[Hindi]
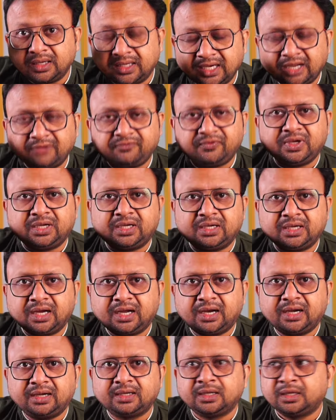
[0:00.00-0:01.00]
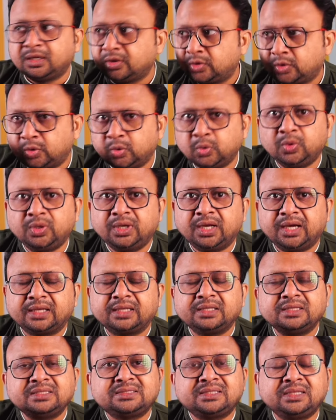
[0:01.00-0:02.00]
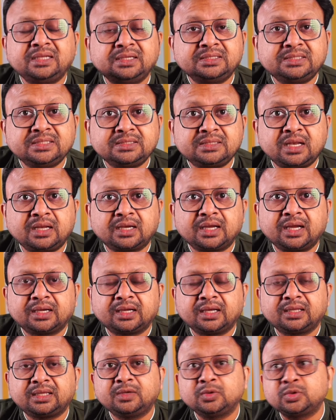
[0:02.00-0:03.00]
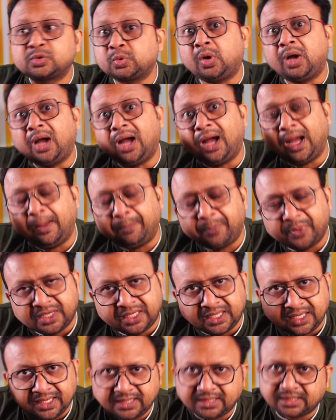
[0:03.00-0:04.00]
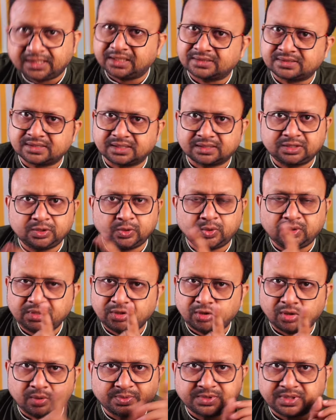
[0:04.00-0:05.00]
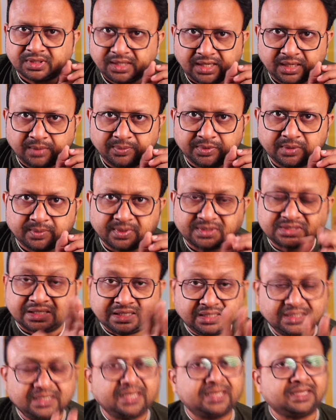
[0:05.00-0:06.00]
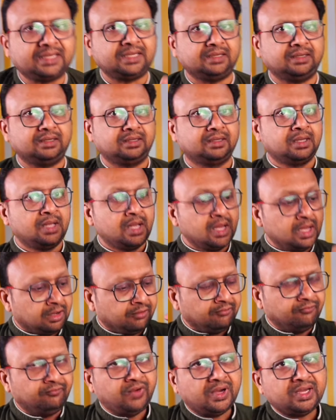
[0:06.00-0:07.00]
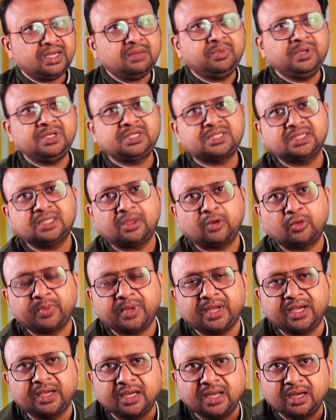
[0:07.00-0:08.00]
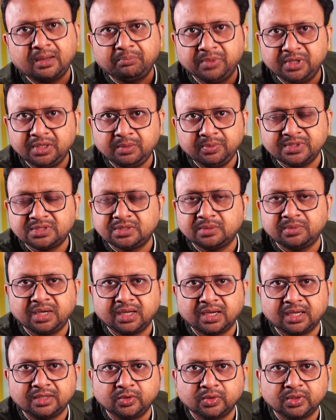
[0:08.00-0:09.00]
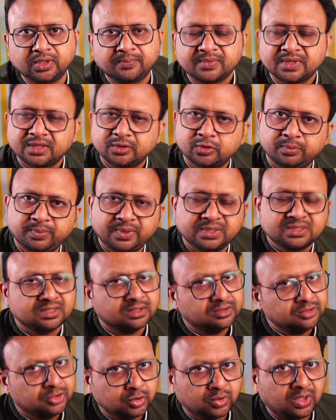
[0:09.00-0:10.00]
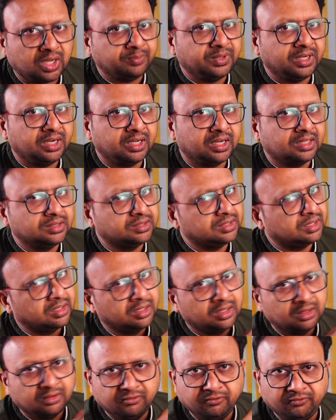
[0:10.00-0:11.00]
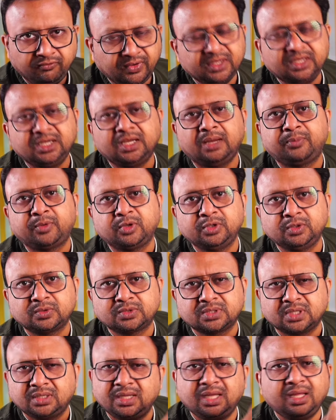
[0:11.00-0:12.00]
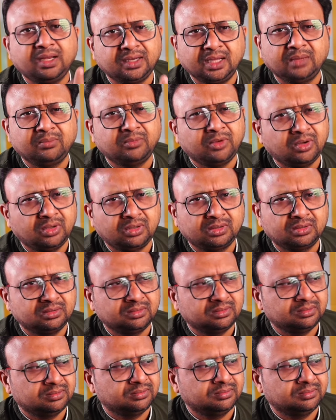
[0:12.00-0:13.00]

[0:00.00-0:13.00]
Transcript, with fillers: ग्राफिक कार्ड कूलर इस तरह की चीजें लगा करके उसको अपग्रेड कर सकते हो ये ऑप्शन है आपके पास लेकिन वही बीस हजार रुपए अगर आप पीडीपीसी में लगा दोगे तो बस जो आपने लगा दिया वही आपको यूज करना है रैम और